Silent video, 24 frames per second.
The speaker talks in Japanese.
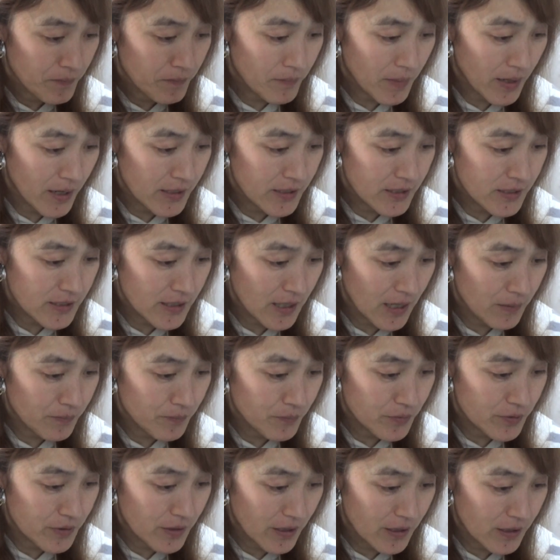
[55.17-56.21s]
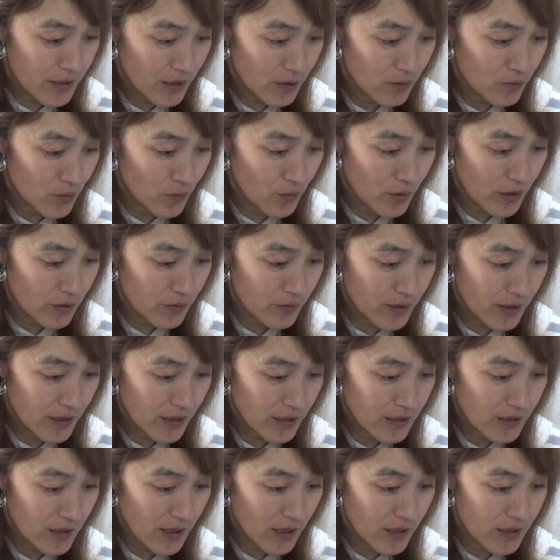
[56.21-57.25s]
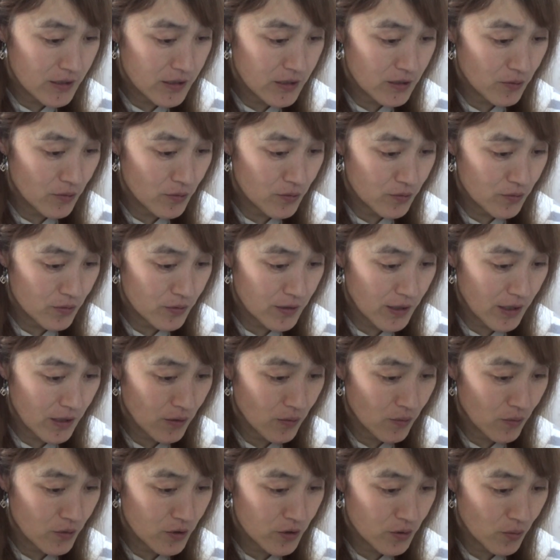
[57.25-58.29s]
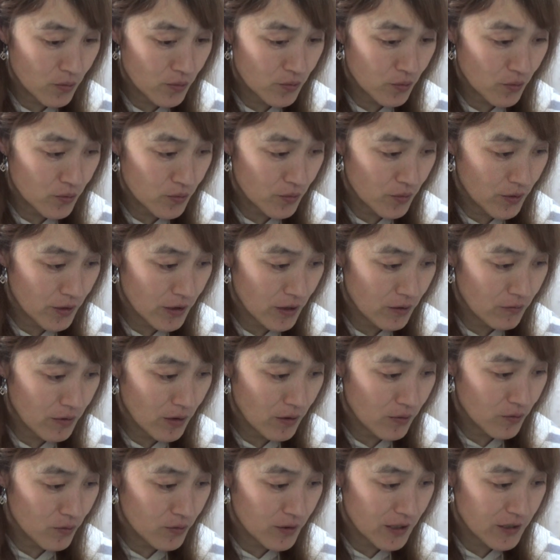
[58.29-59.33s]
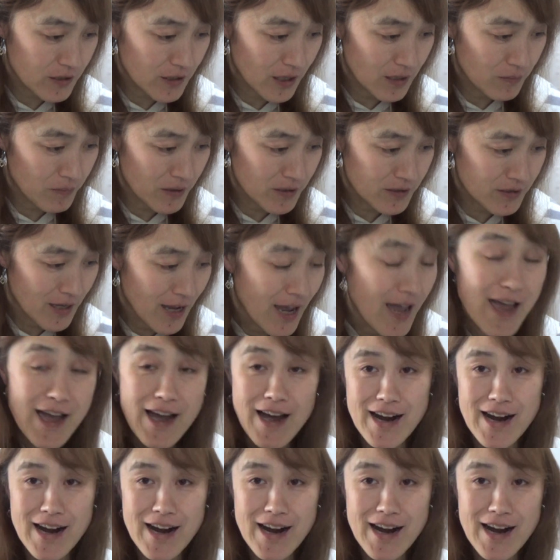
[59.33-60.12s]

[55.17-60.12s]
毎日アップされている動画の中にエンジンオイルの在庫を一言添えてくれると助かります。